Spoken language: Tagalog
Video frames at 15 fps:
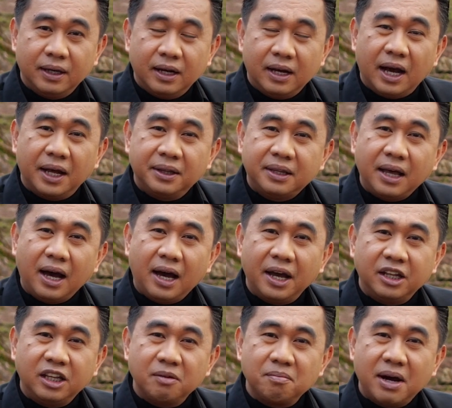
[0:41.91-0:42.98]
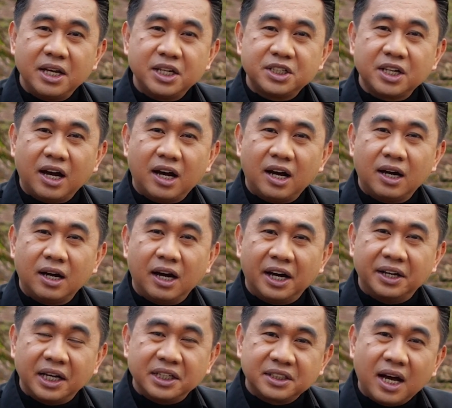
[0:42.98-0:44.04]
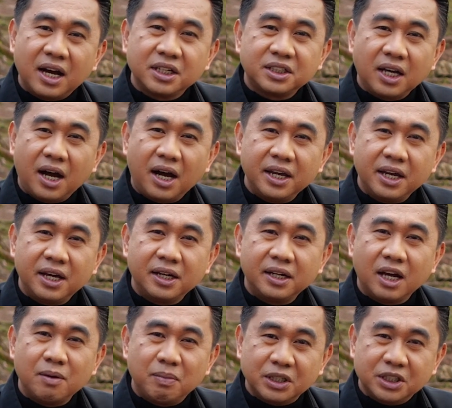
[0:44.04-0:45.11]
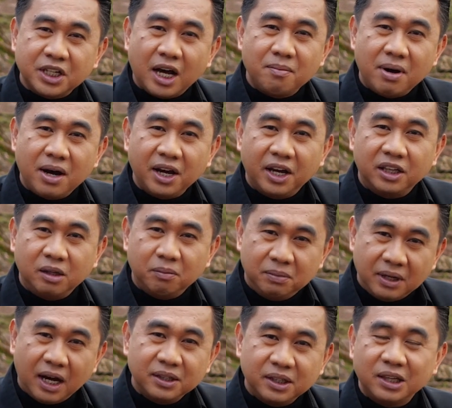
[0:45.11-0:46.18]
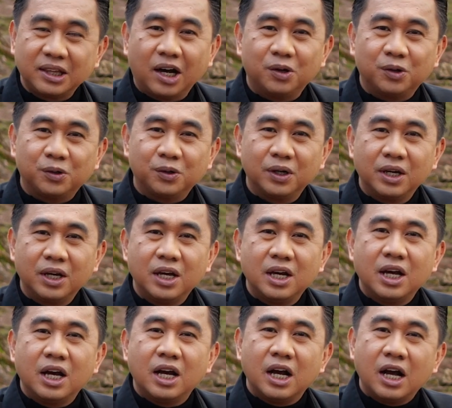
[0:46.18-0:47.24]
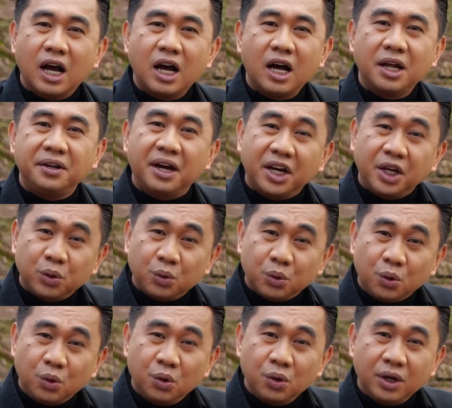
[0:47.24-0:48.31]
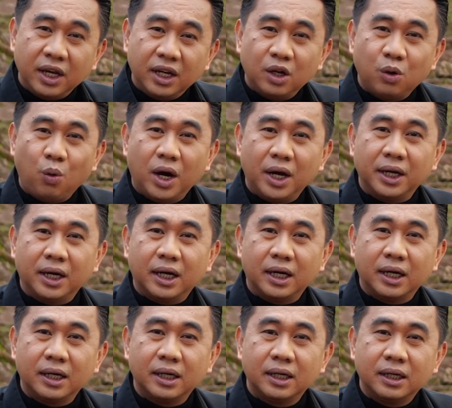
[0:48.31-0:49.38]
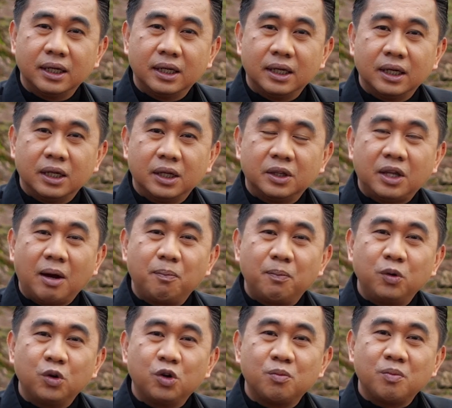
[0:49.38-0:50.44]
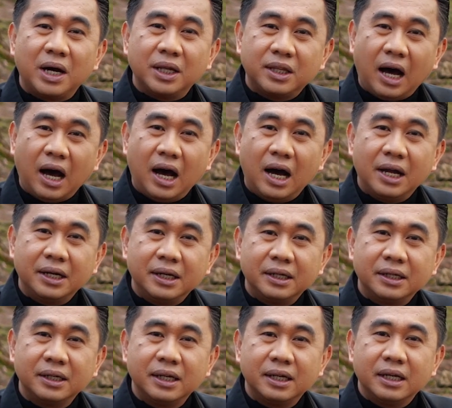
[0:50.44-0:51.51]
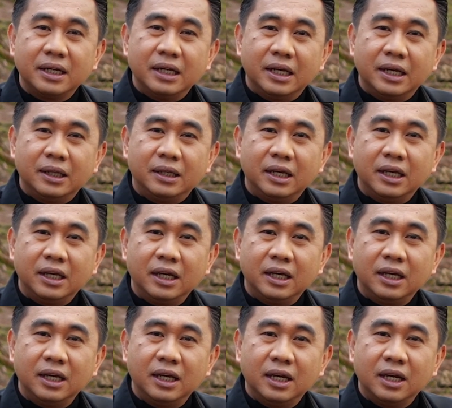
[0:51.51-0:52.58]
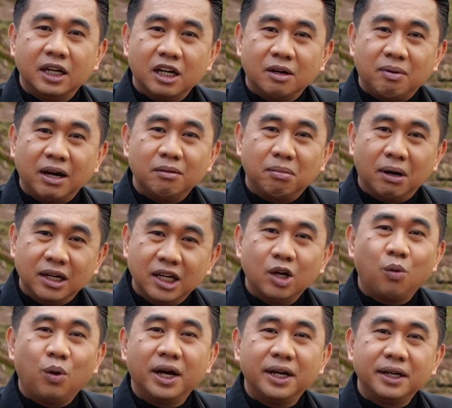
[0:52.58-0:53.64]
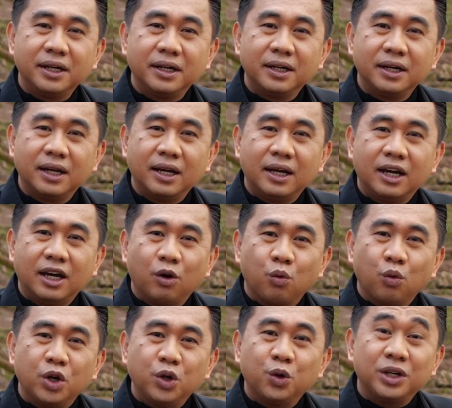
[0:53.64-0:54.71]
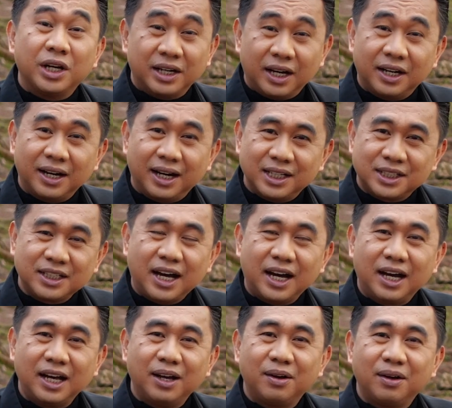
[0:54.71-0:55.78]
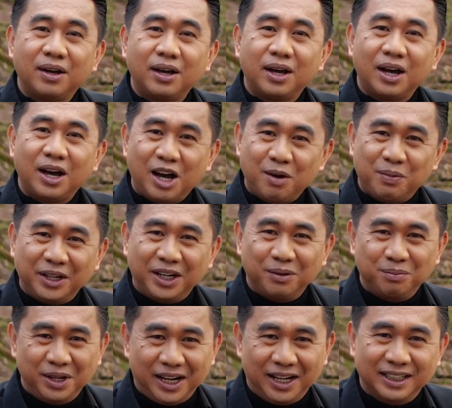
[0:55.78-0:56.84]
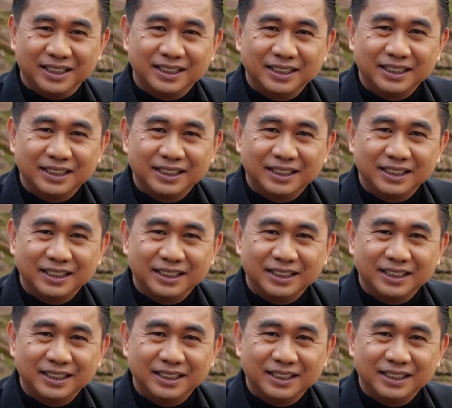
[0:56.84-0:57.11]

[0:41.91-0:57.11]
nga adda iti maysa anay sangayan nga pasamak iti biyag ti tao nga nangiturong kinkuana tapno maadaan iti nabalbaliwan wano naragragsak a panagbiag.